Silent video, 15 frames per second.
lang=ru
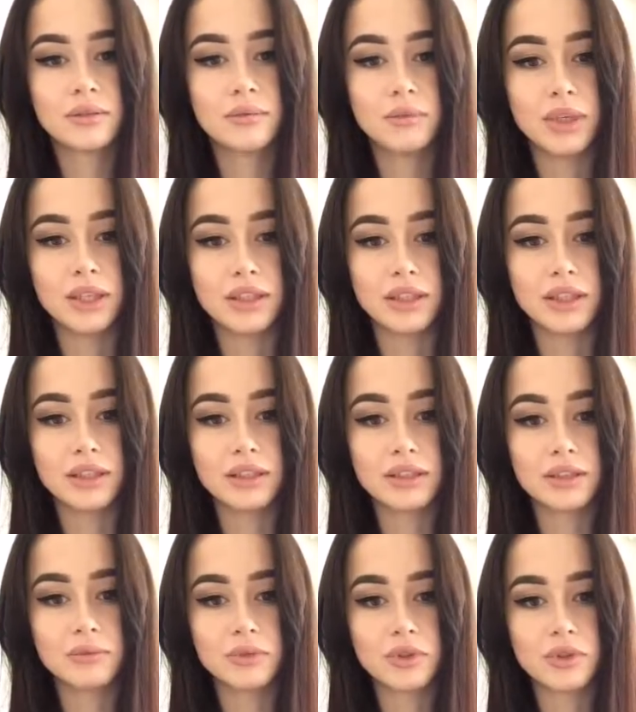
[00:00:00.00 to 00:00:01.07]
Блин,
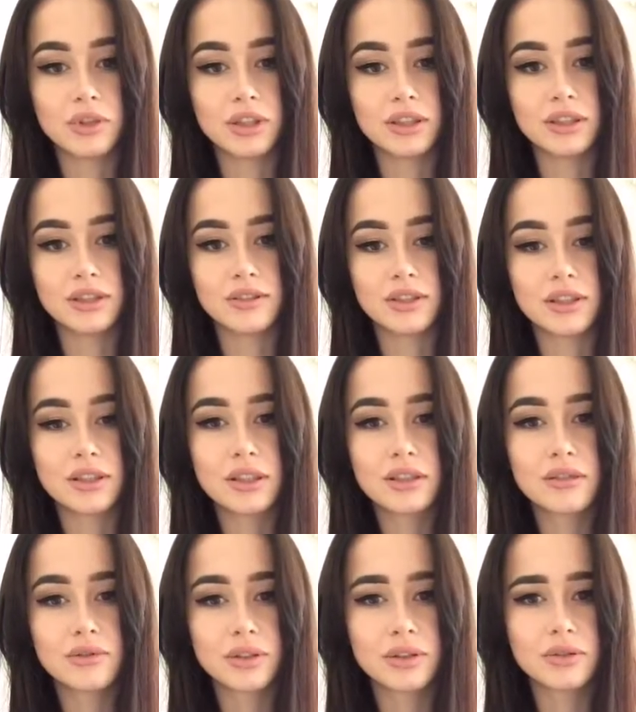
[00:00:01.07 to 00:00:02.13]
каких-то много
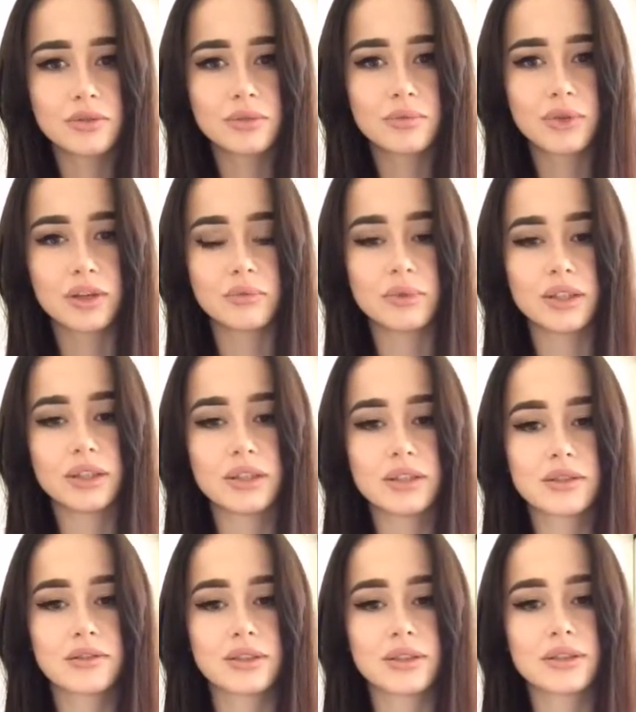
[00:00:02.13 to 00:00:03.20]
извращенцев, но я не успеваю
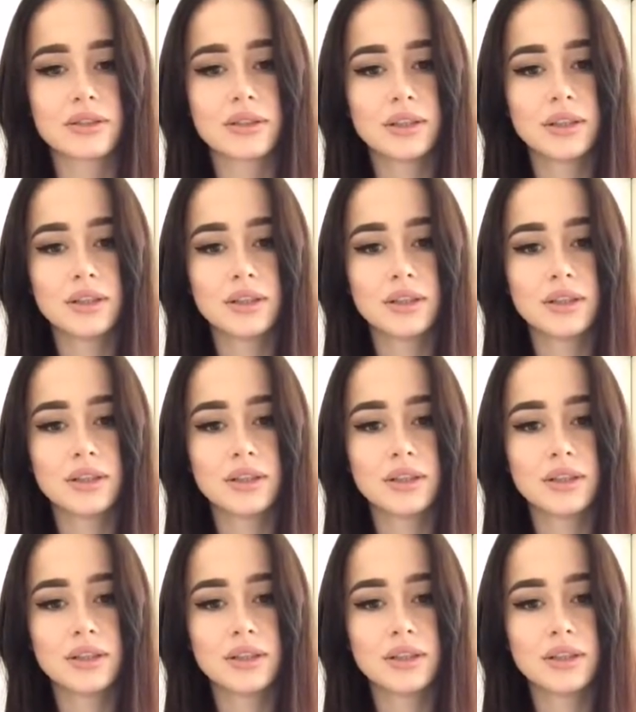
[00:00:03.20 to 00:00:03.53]
блокировать.